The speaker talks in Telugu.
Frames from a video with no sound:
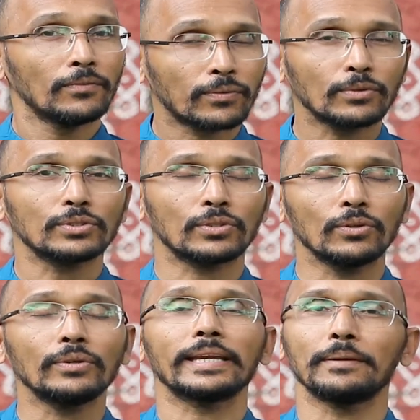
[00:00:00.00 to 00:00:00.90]

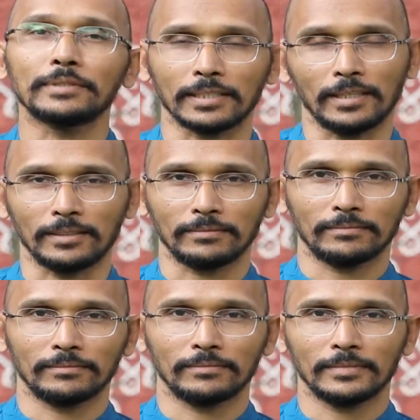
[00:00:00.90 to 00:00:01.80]
ఫ్రూట్స్లో ఏం తినాలి
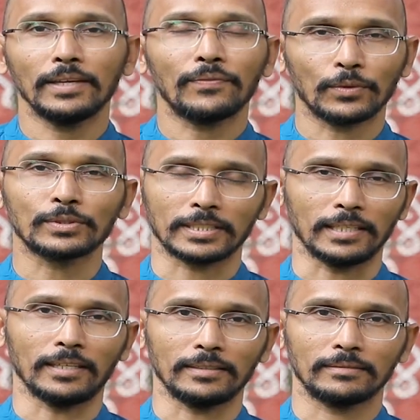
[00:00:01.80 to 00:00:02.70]
ఏ ఫ్రూట్స్
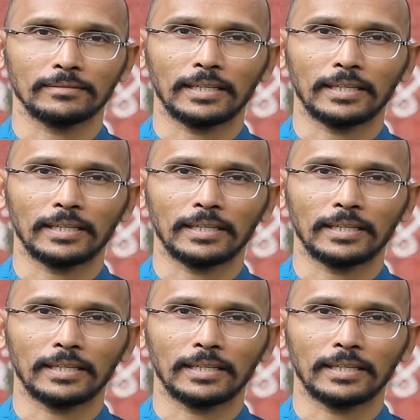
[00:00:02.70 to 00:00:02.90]
తినాలి